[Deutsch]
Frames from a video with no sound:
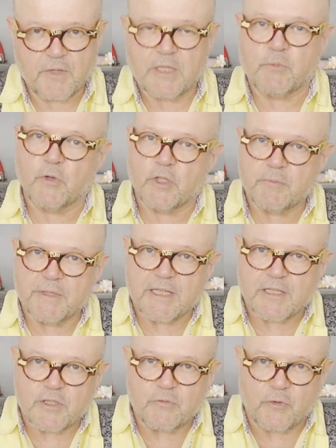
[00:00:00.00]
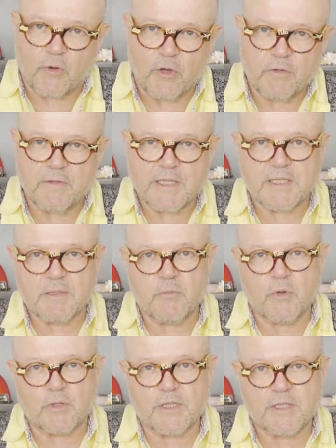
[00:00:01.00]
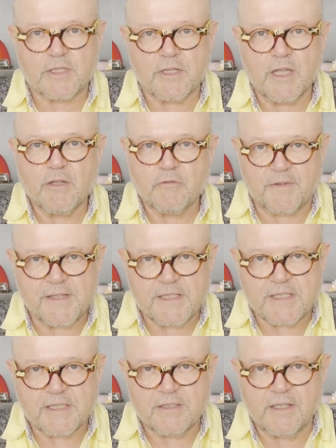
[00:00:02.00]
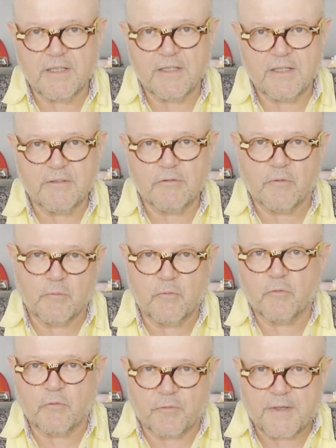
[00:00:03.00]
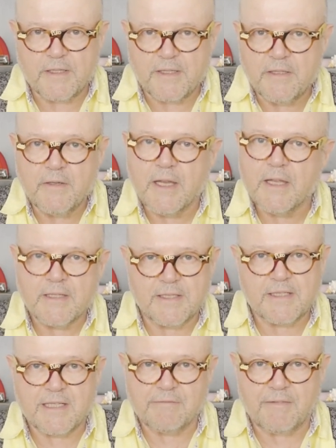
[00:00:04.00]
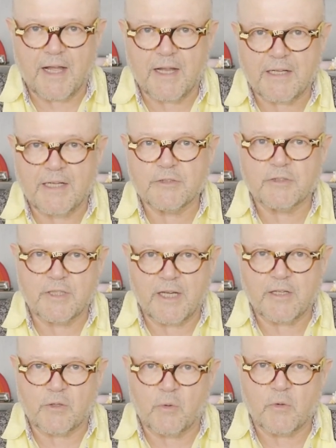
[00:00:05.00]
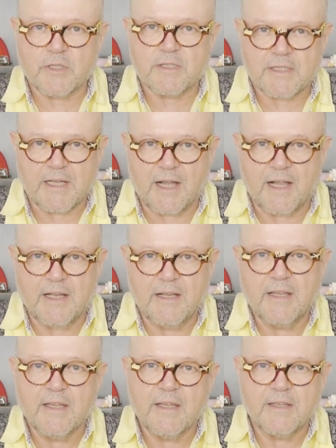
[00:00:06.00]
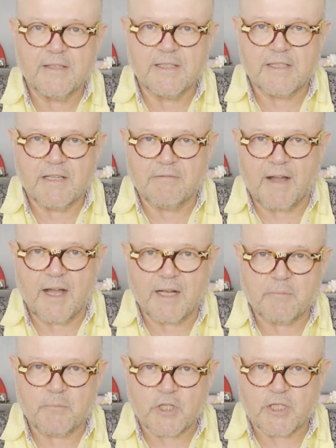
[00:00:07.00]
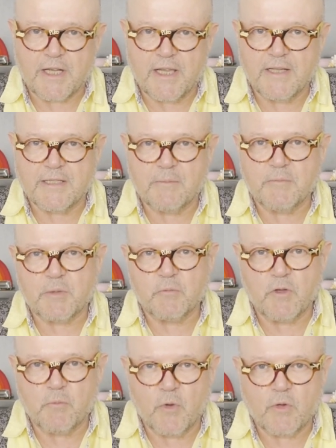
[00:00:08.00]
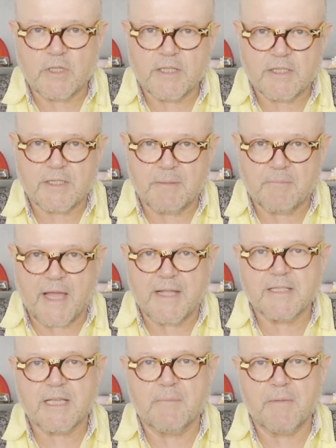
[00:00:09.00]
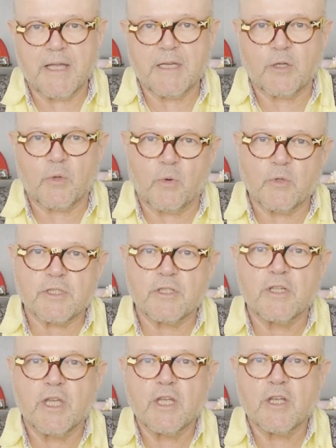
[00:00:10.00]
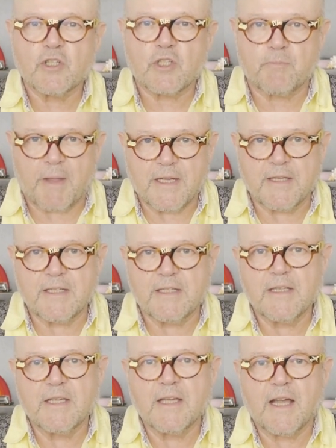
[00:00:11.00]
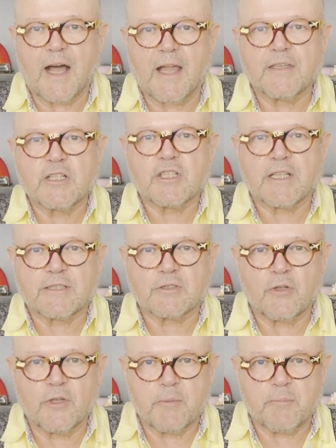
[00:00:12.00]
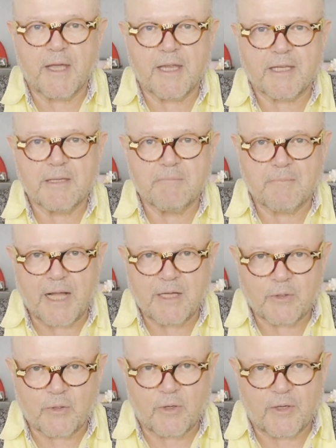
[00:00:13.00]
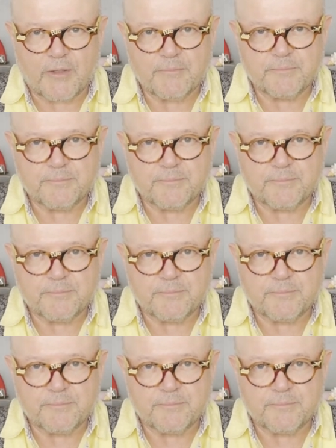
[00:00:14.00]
Ich würde mich also freuen, wenn Sie möglichst viel, äh, viele dieser Wagen, also in einer großen Zahl dieser Wagen bestellen, damit wir möglichst gemeinsam eine große Spende an die Stadt Sonneberg machen können.